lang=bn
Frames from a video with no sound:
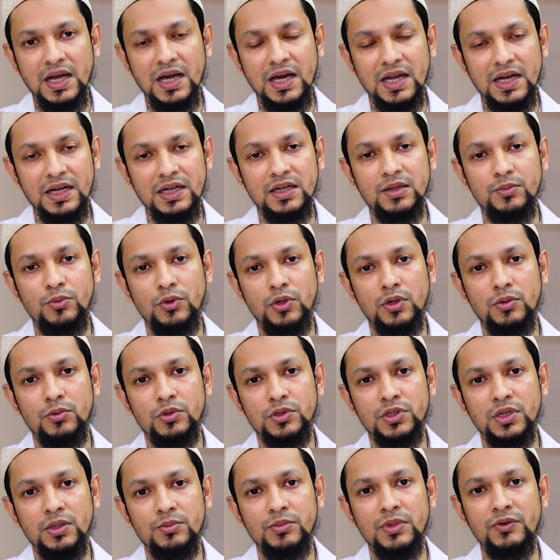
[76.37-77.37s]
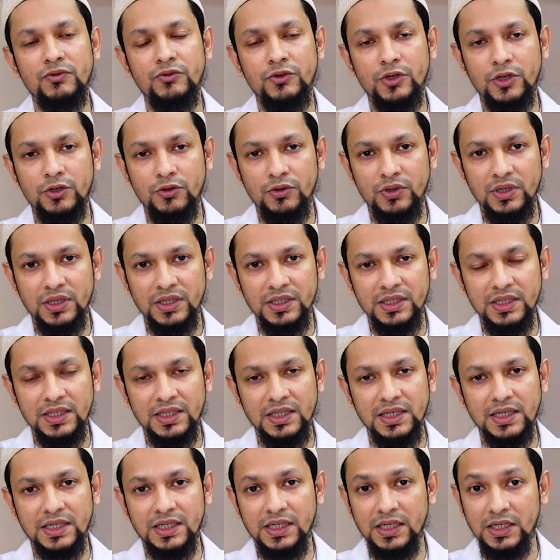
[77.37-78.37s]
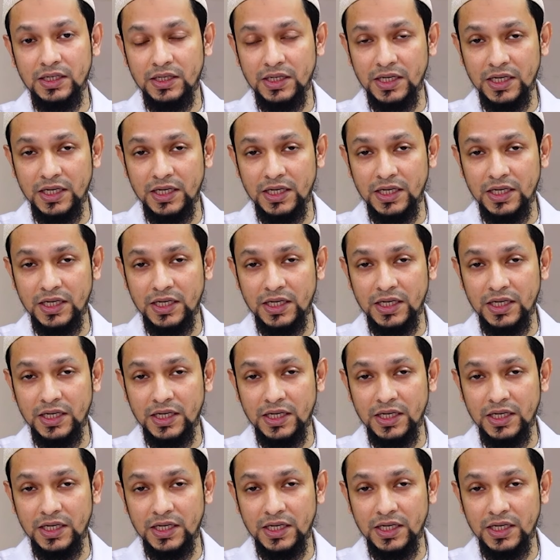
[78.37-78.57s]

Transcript: আরেকটা পরামর্শ আমরা ফ্রিকোয়েন্টলি দিয়ে থাকি